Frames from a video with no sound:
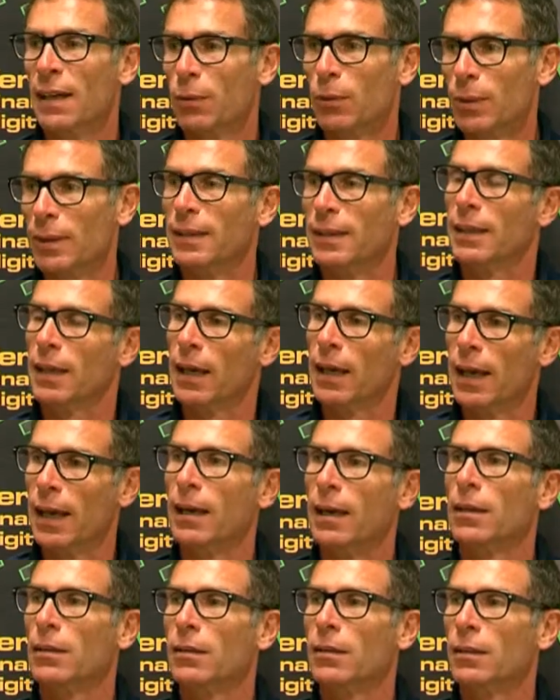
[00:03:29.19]
Quindi
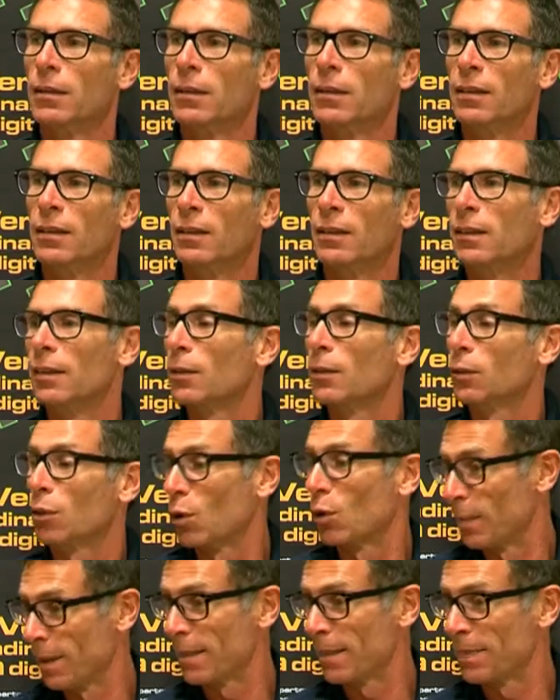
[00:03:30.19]
è eh,
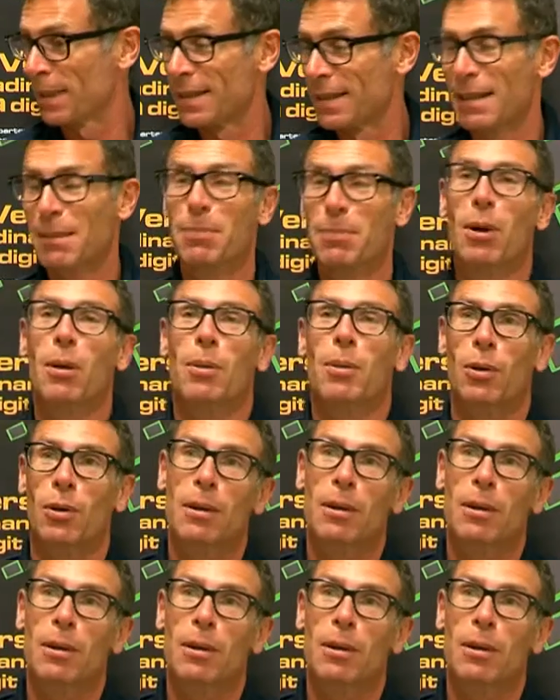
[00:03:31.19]
come l'ha presa il popolo,